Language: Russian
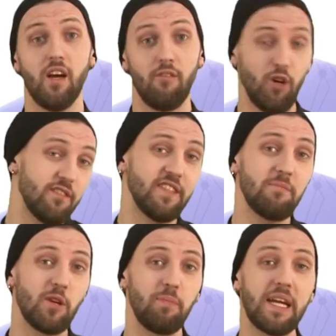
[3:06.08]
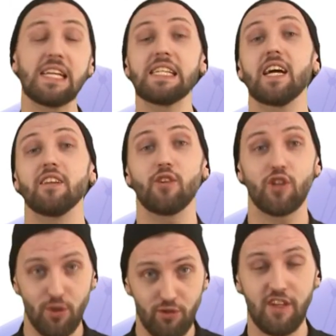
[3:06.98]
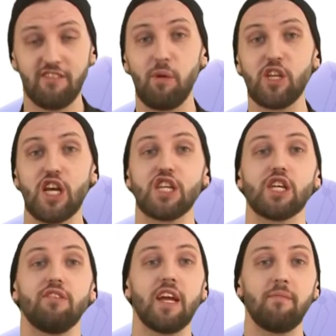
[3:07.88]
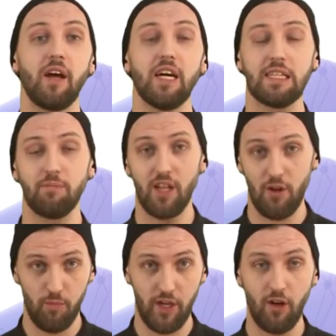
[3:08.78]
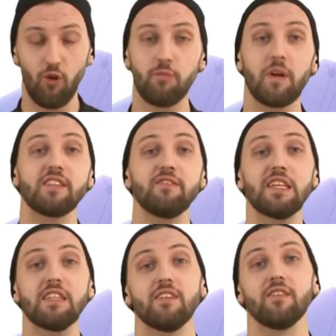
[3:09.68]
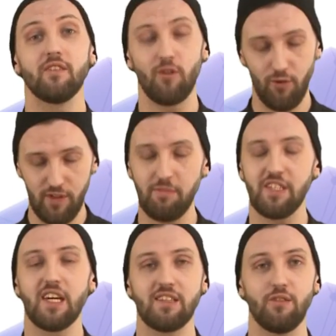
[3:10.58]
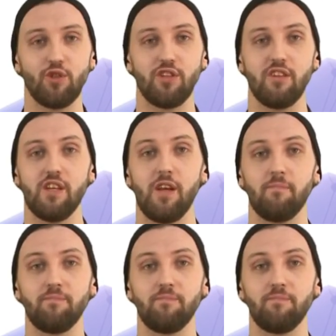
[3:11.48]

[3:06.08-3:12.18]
Вот и все мероприятия, которые ждут вас в ближайшее время. Это была рубрика «Культ просвет». Увидимся на следующей неделе.